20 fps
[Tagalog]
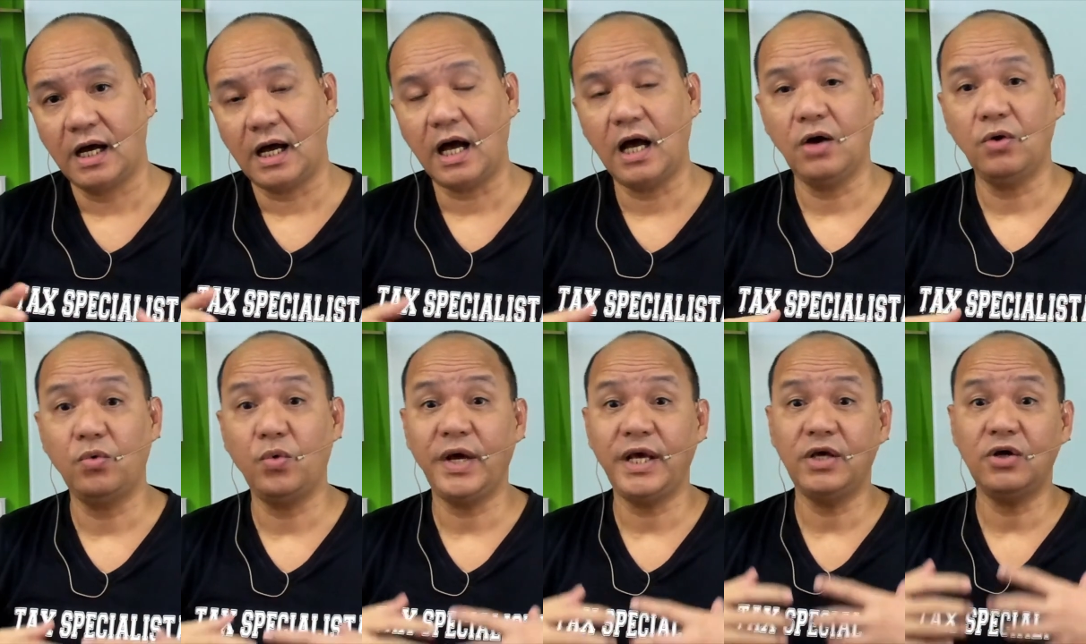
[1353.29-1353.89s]
ang
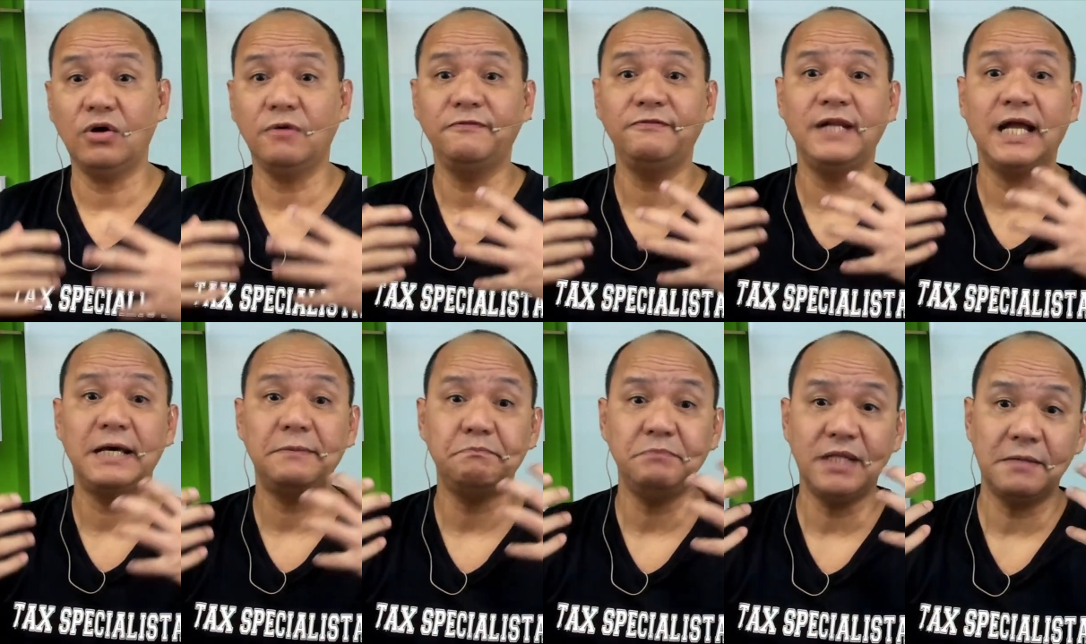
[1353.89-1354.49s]
way of
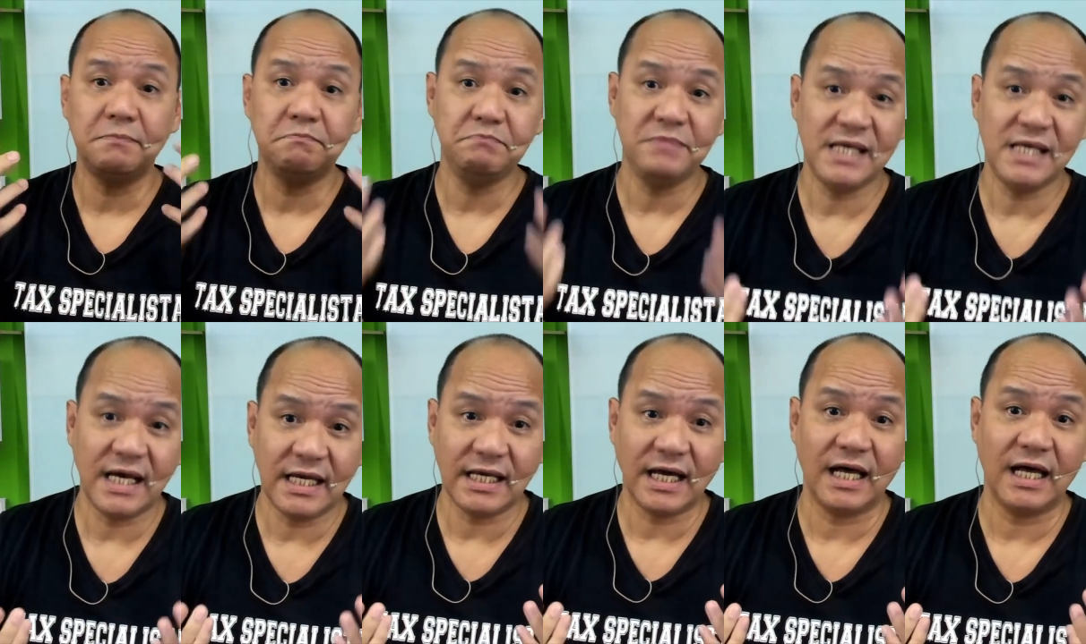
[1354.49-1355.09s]
life ng
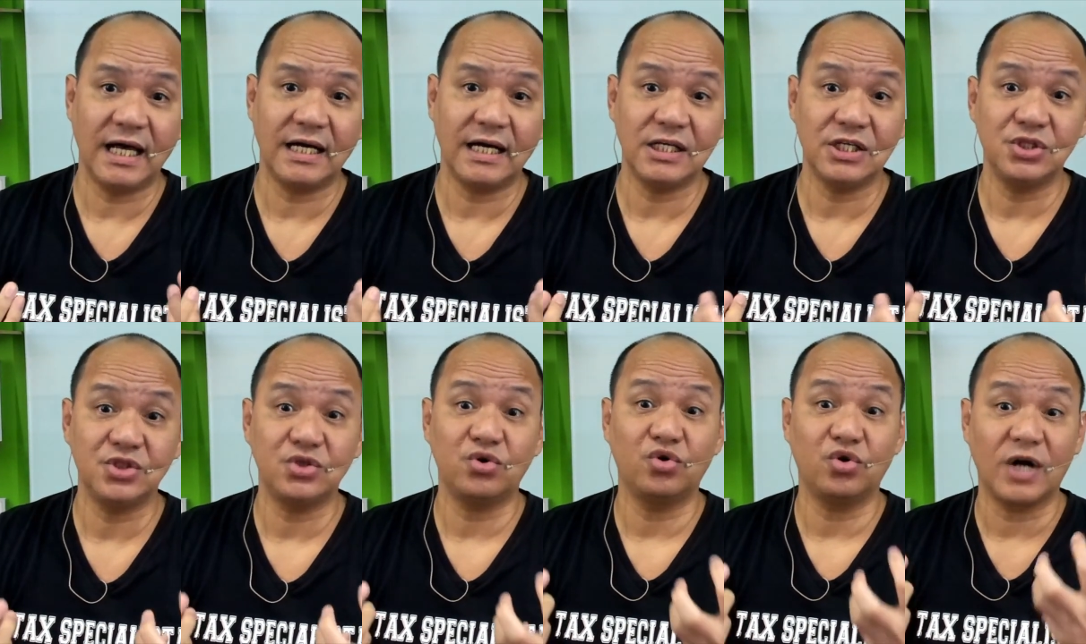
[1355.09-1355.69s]
BIR
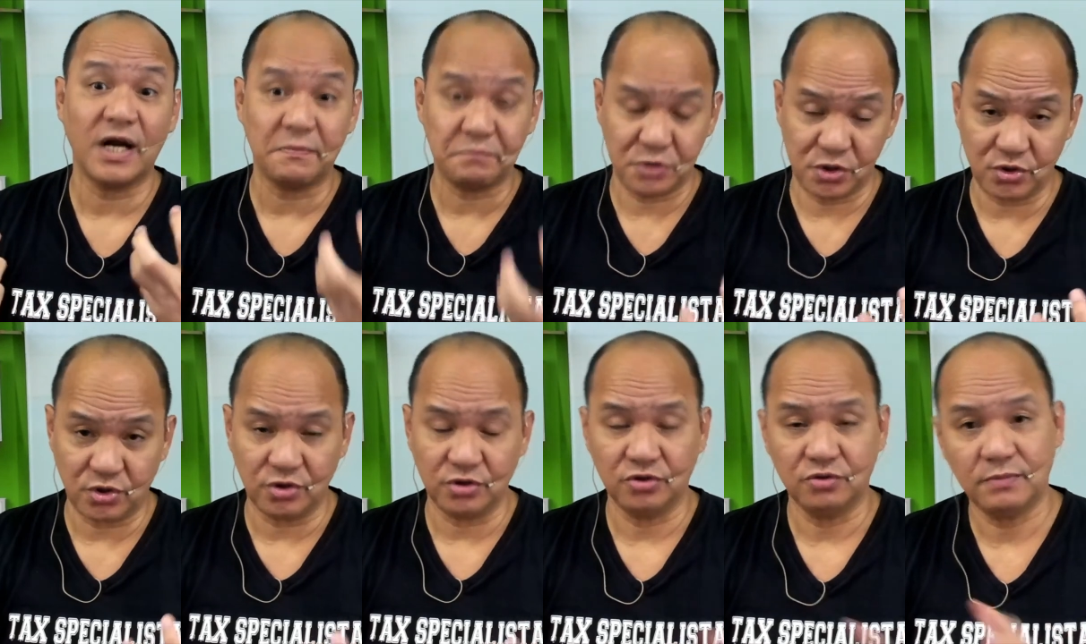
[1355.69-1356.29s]
is
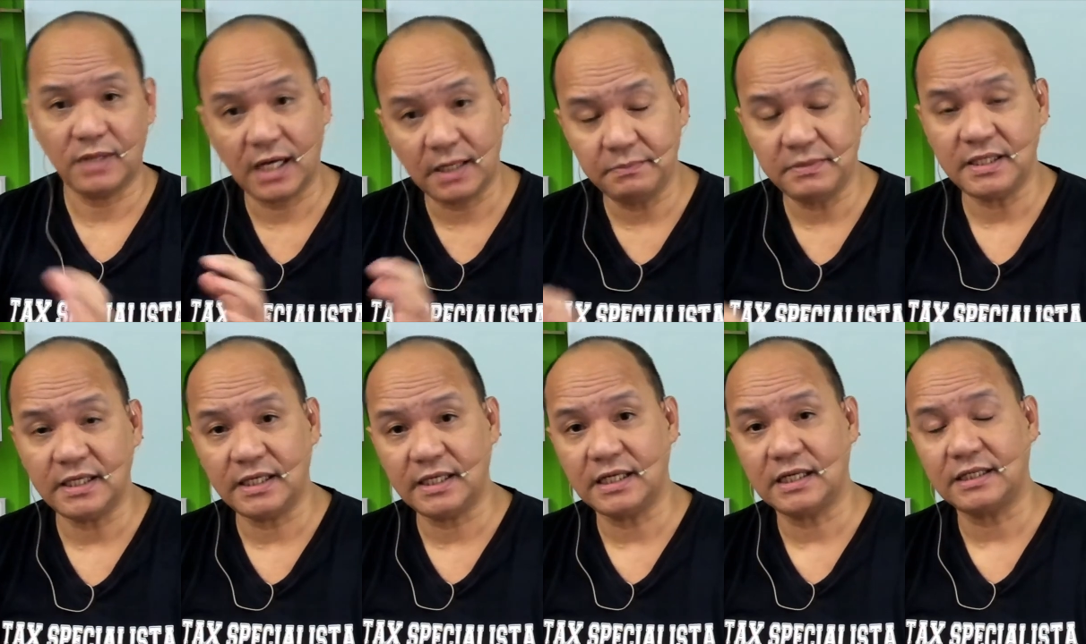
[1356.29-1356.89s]
corruption. Yung mga
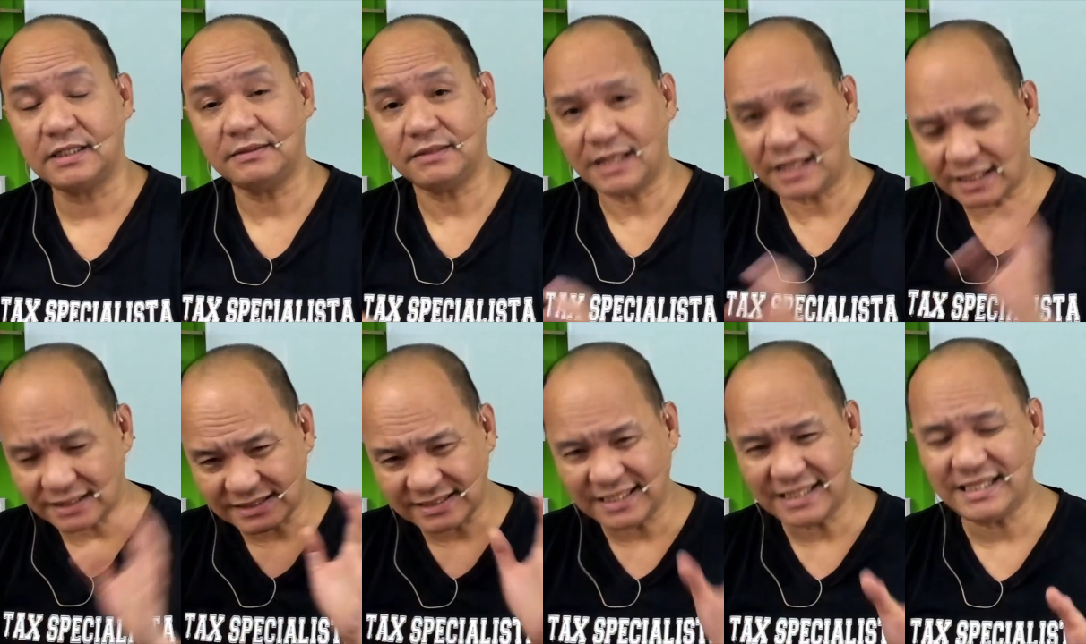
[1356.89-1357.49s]
BIR, ah,
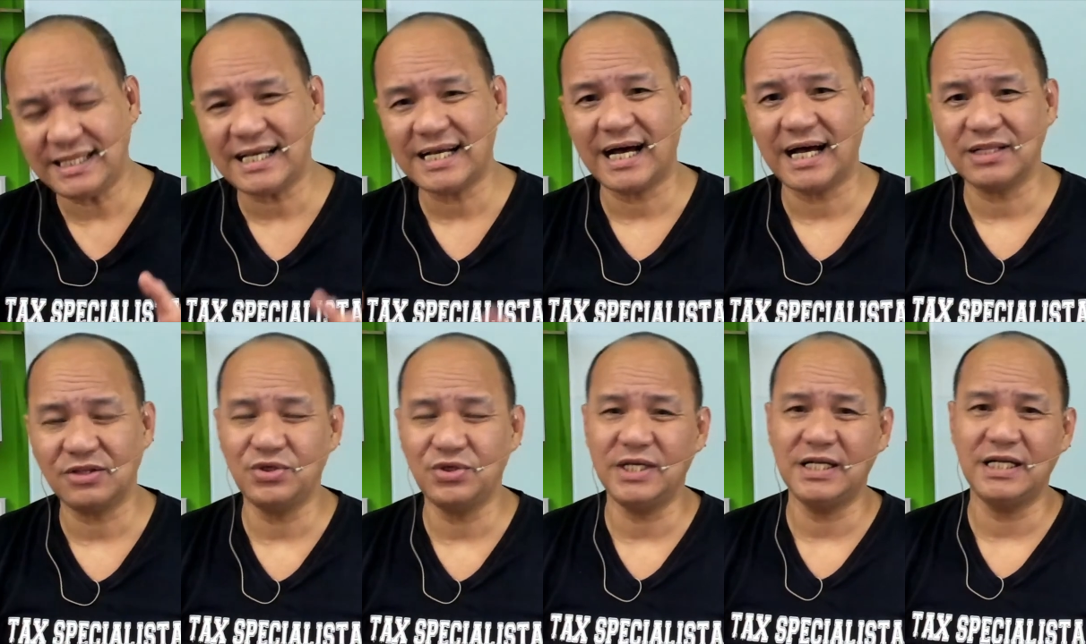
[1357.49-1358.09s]

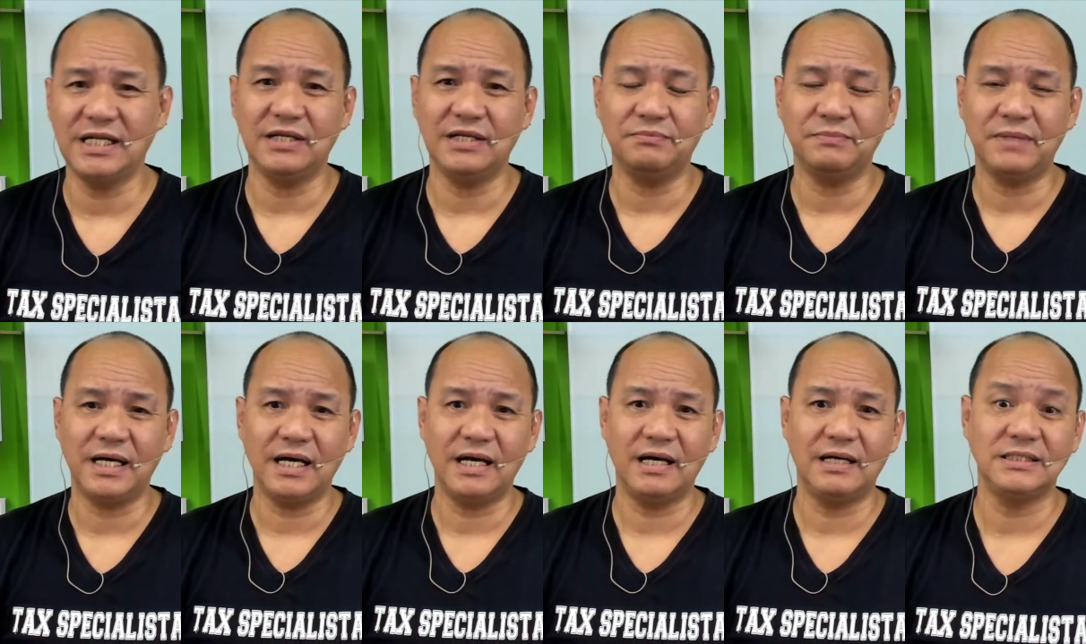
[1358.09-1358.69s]
sindikato yan eh,
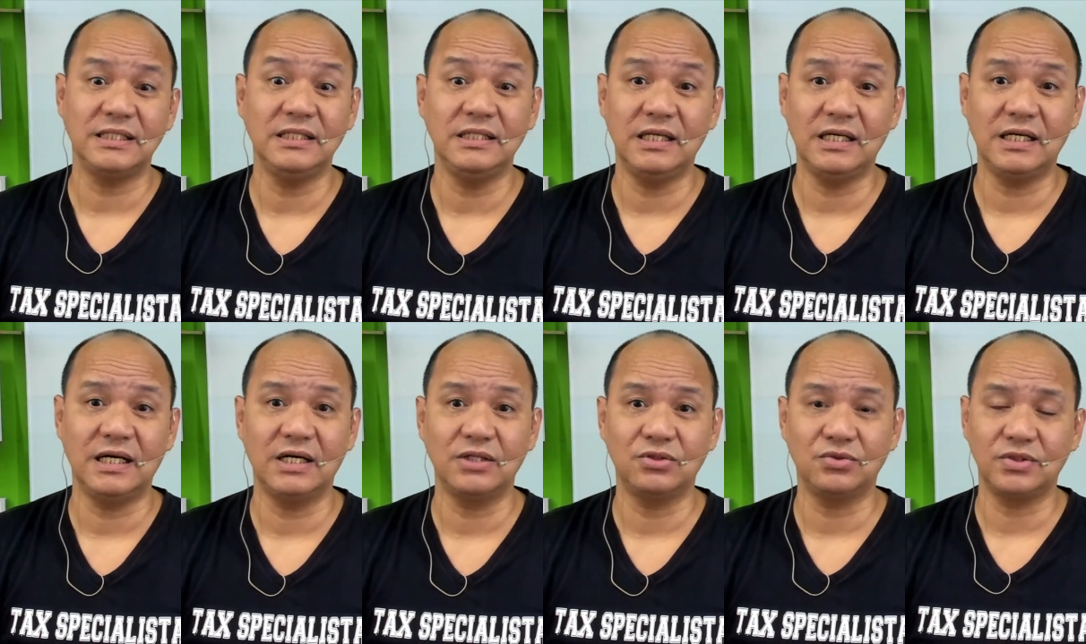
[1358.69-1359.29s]
mga
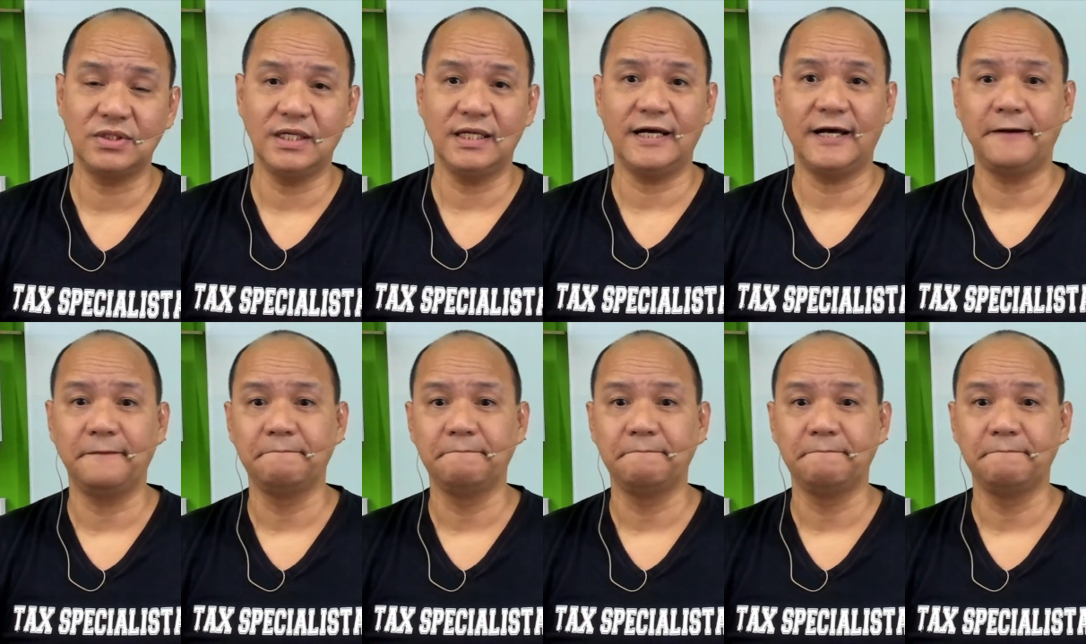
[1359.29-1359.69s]
sindikato sila.